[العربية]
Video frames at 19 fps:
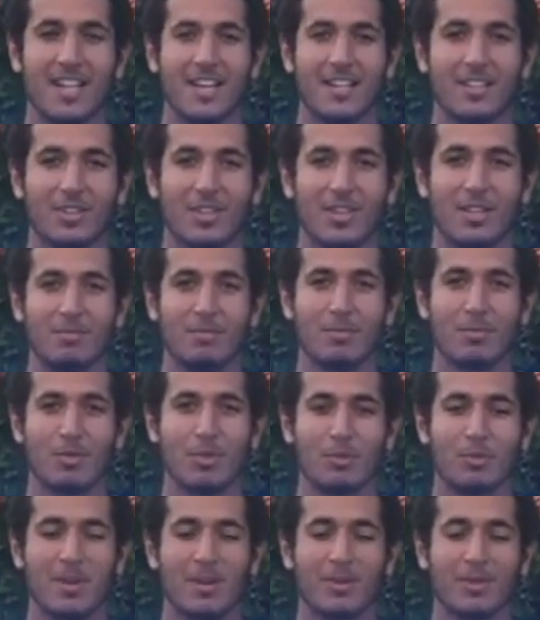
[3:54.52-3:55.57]
الأهلي طيب
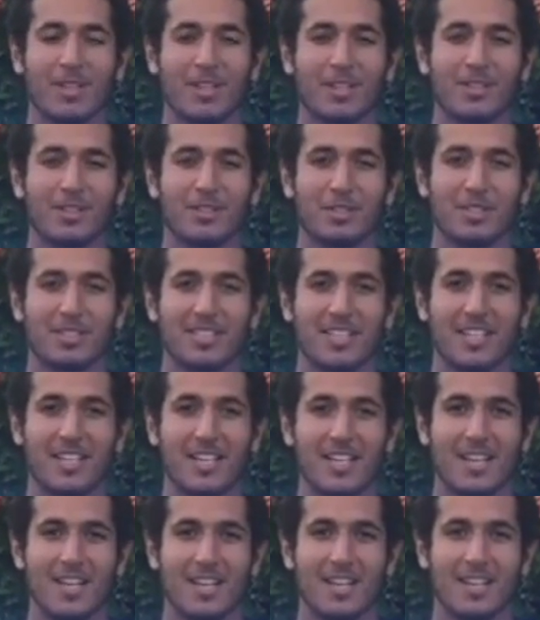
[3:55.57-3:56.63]
بمرور 113
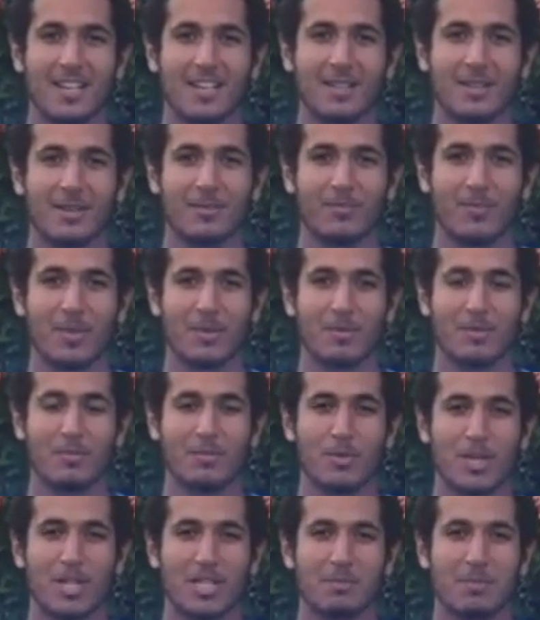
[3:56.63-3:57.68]
سنة
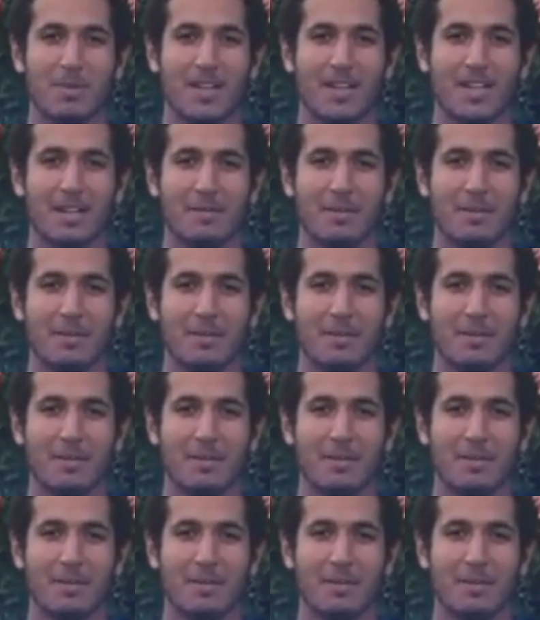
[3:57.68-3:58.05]
مناسبة